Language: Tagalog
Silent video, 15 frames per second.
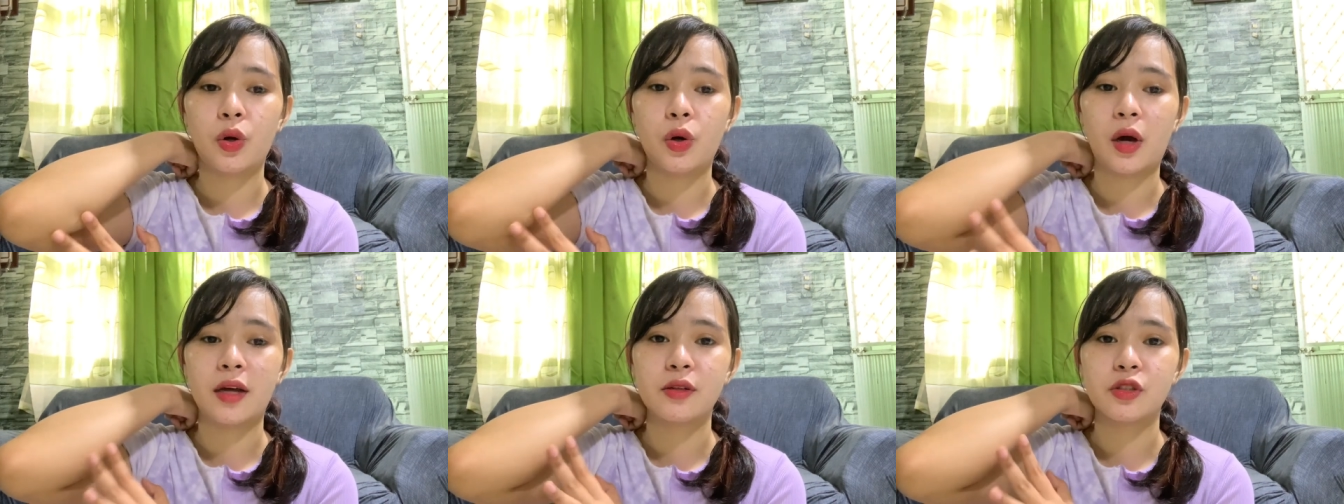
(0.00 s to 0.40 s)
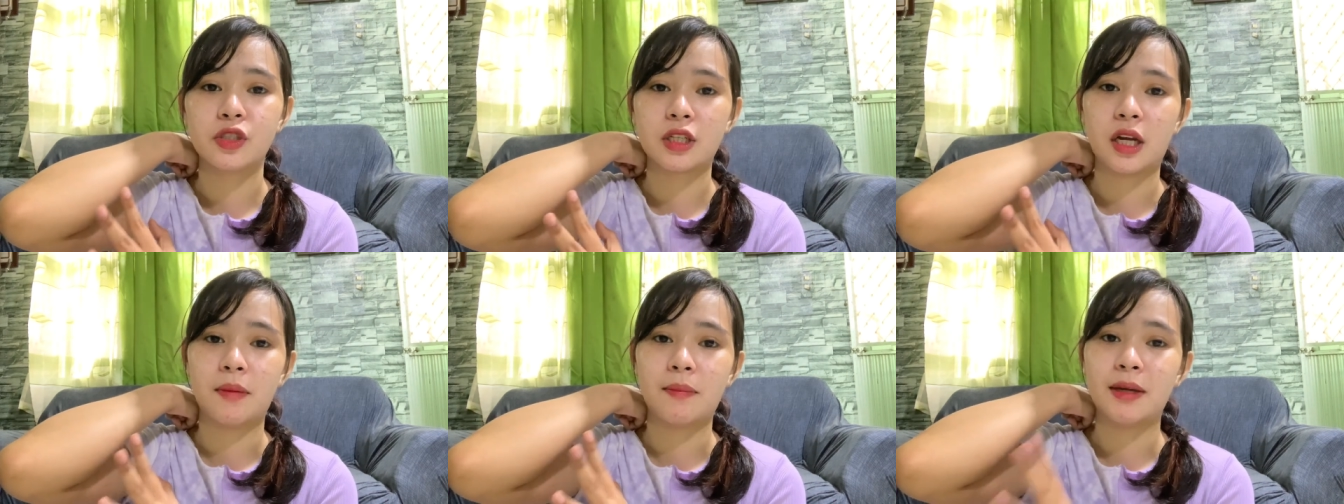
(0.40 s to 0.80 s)
ano
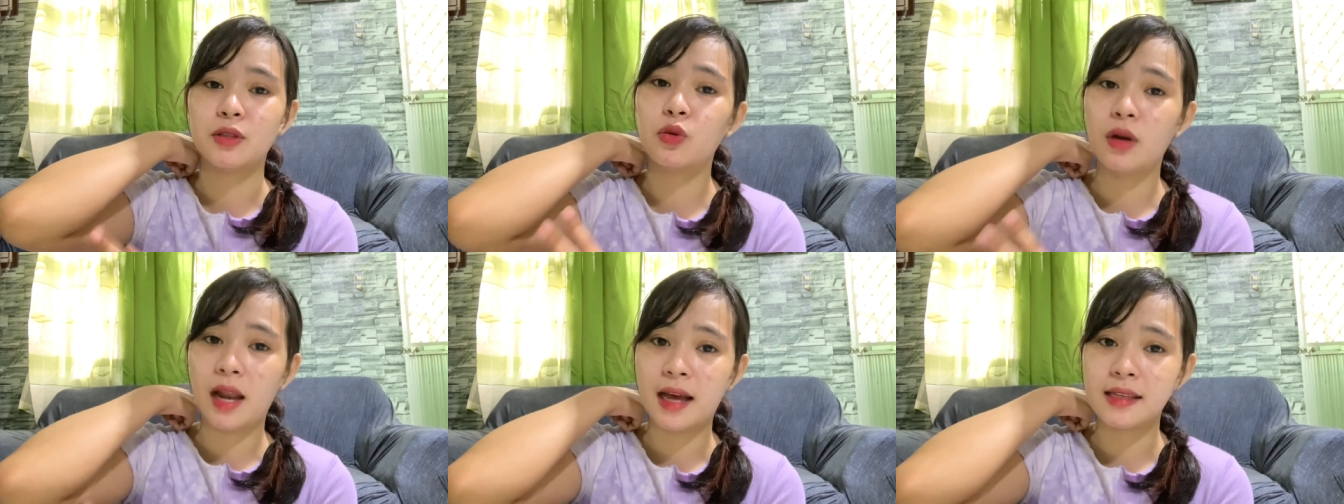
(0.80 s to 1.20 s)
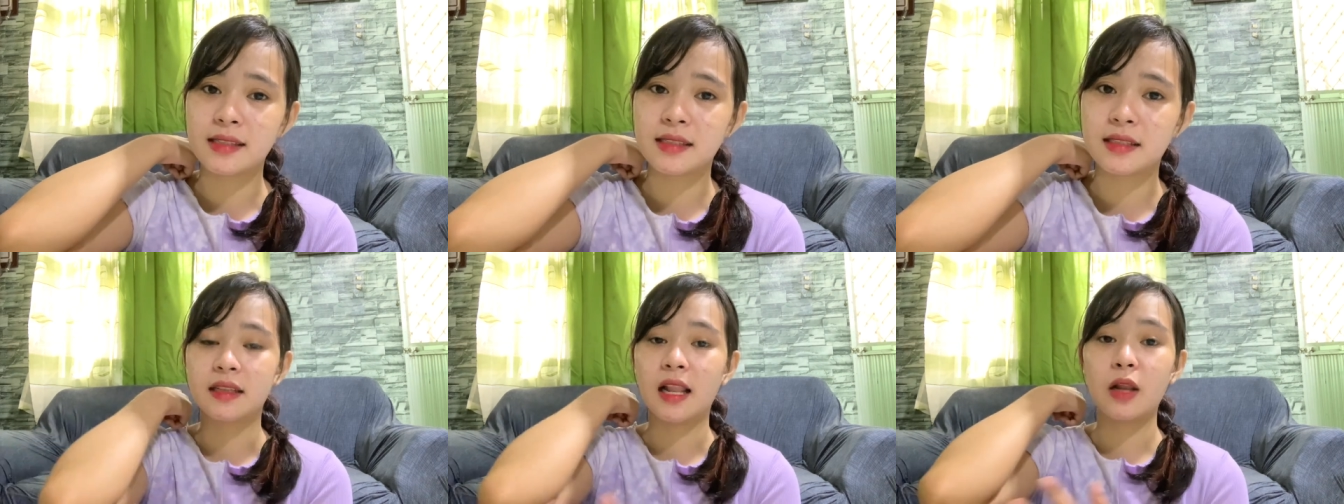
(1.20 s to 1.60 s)
siya,
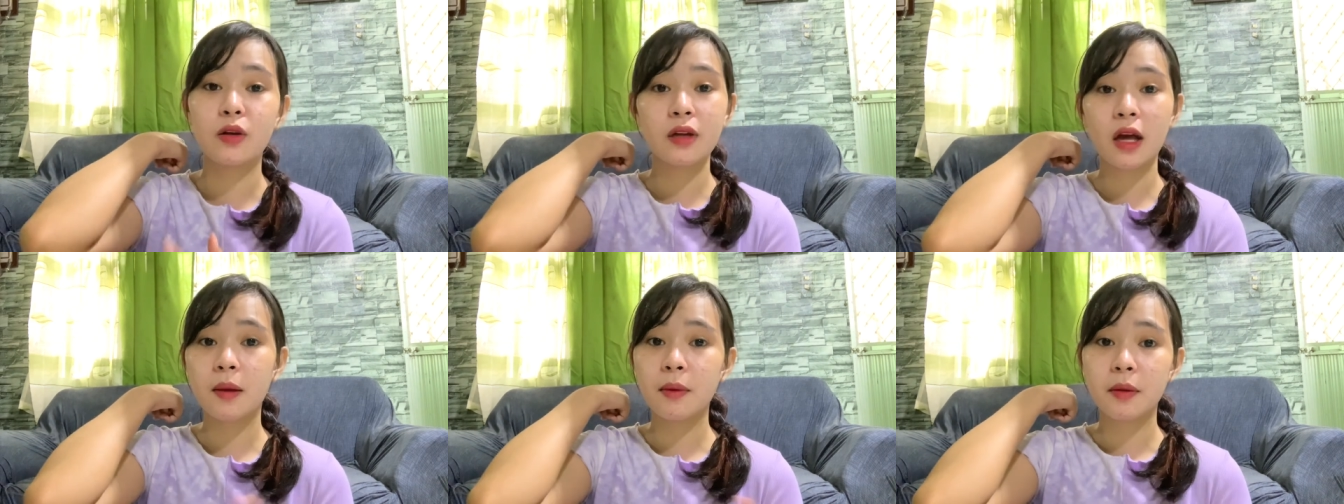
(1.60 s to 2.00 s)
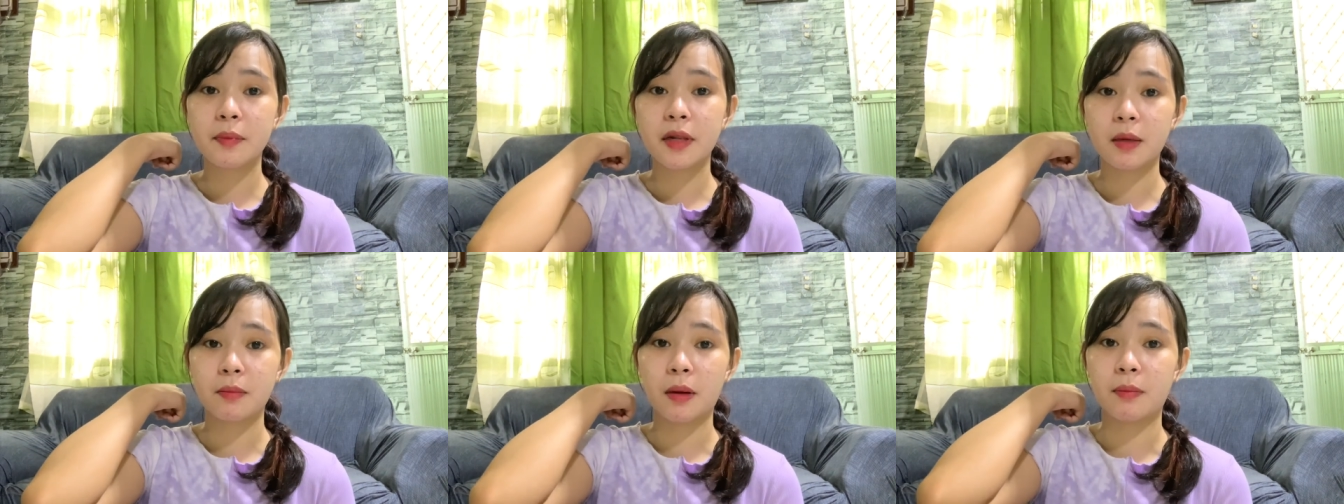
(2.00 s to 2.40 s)
madulas. Lalo na kapag
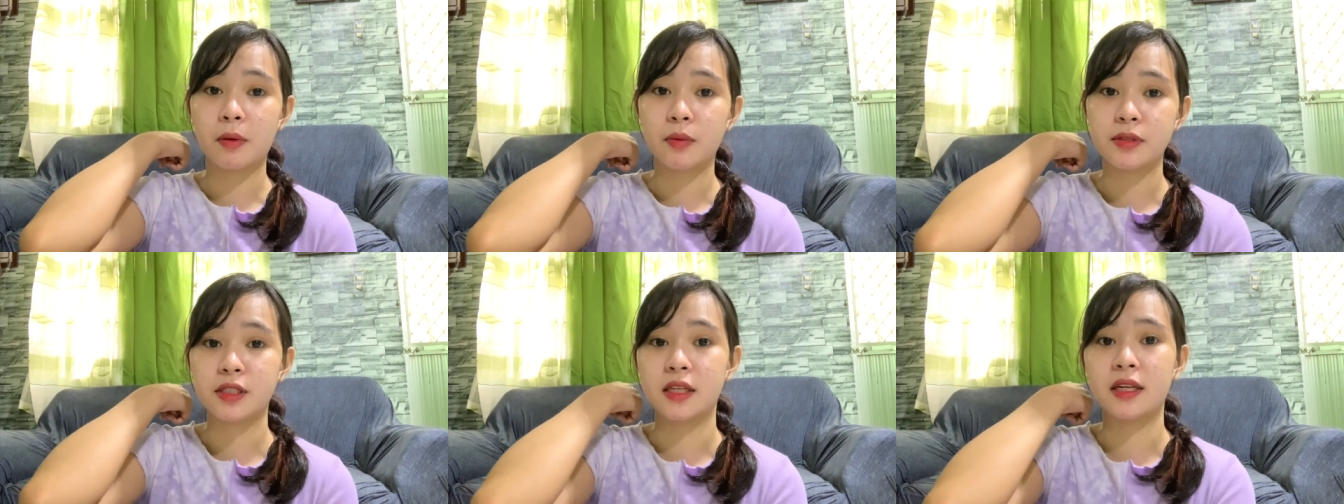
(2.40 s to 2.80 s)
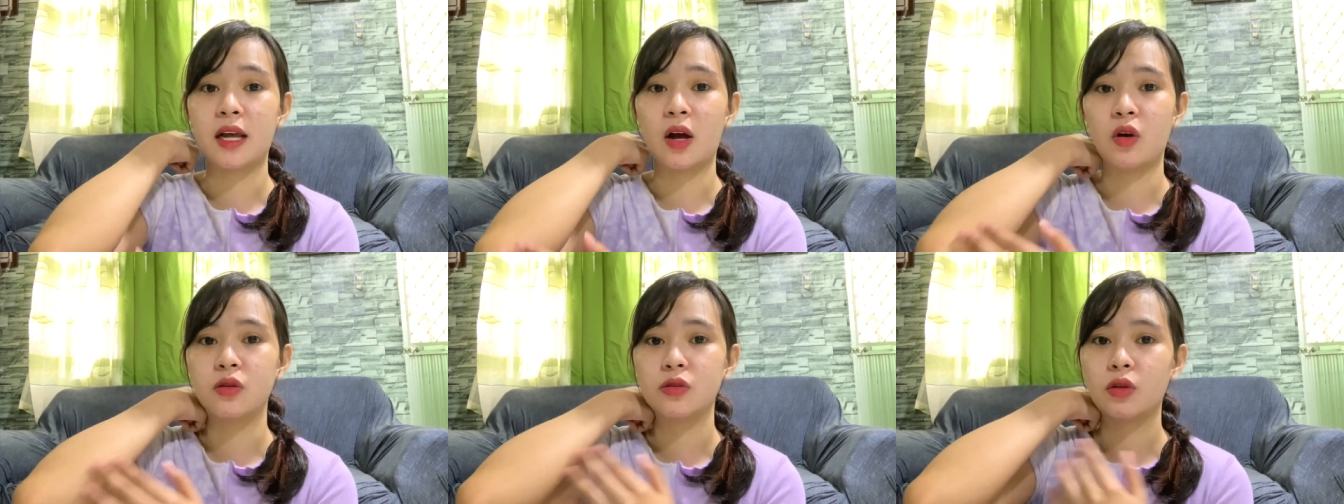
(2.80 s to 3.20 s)
pinagpapawisan
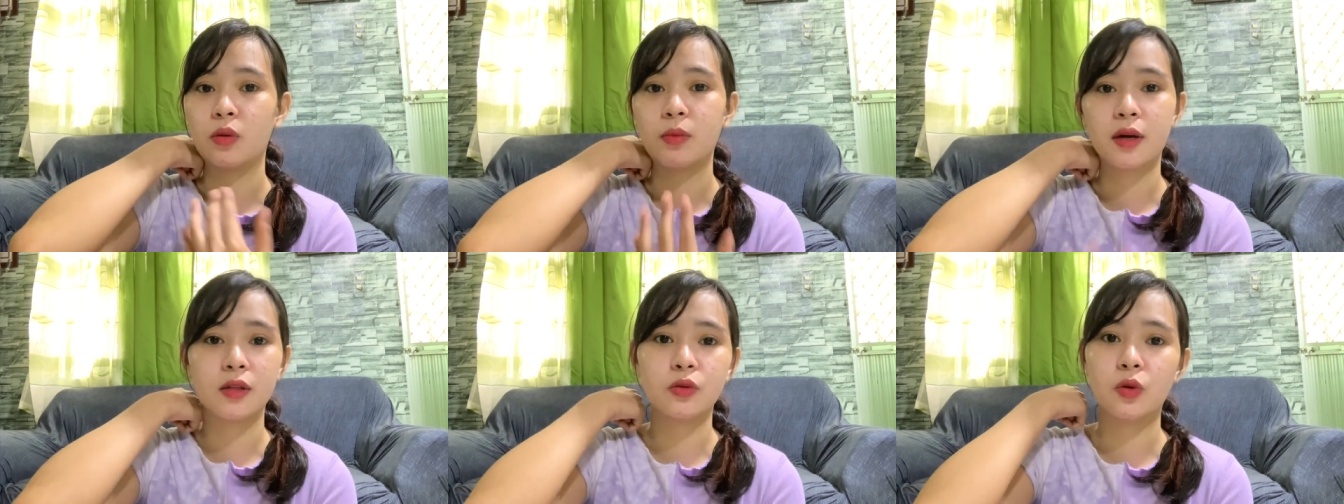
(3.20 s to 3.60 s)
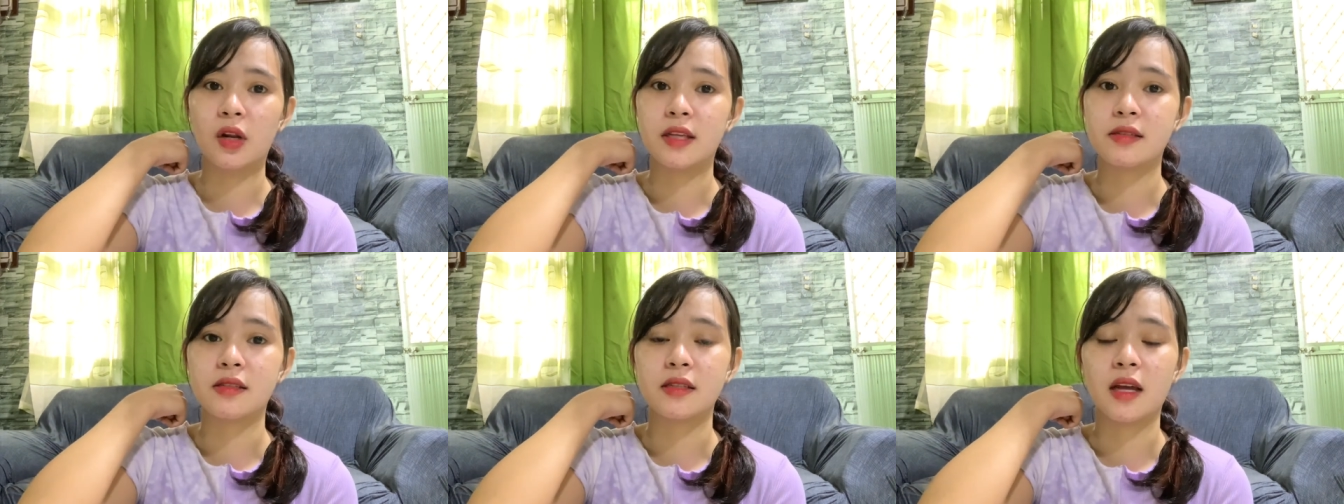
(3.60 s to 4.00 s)
ako, sobrang
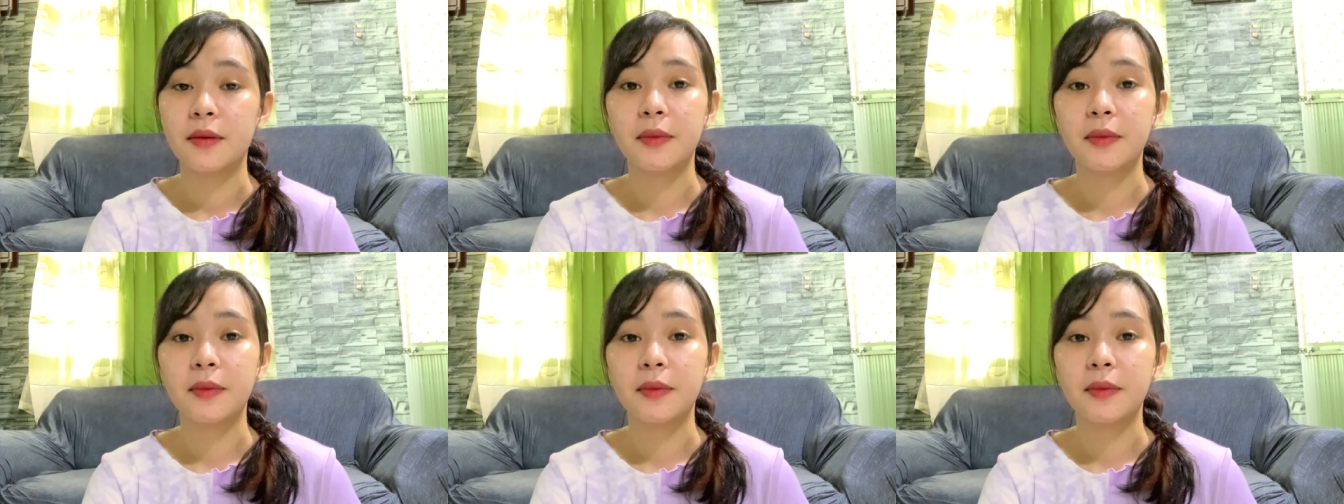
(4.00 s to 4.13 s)
dulas niya.